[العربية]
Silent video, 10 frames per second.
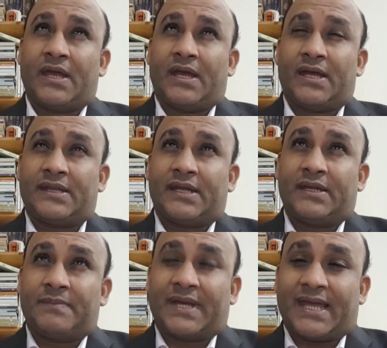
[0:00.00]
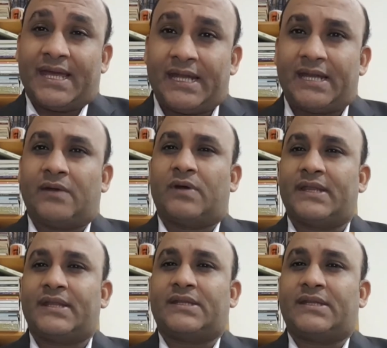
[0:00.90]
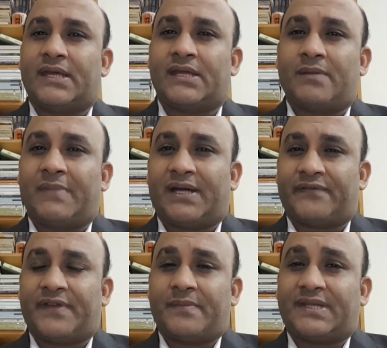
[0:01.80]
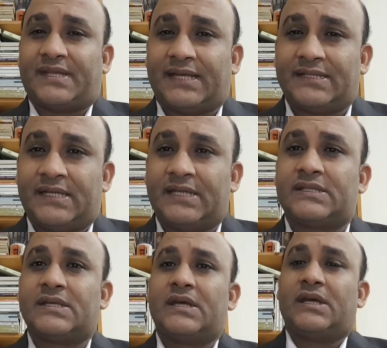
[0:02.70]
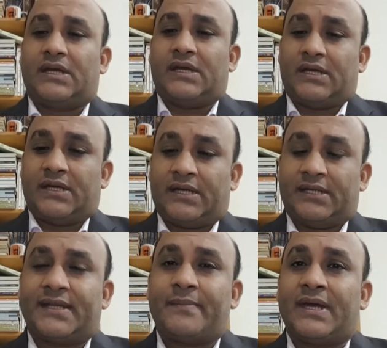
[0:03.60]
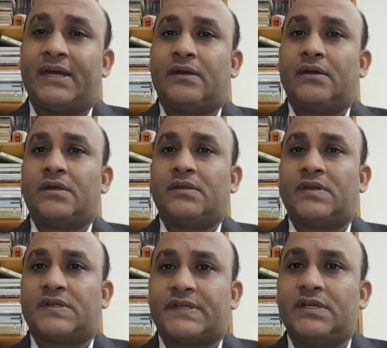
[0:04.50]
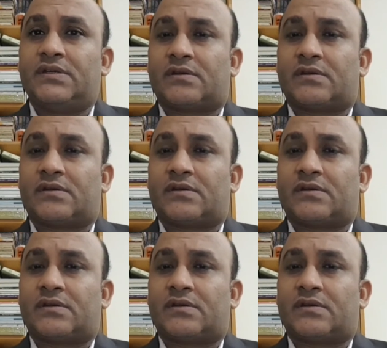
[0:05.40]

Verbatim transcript: بلدا عربيا أو أجنبيا تحت شعار تراث العالم في الشارقة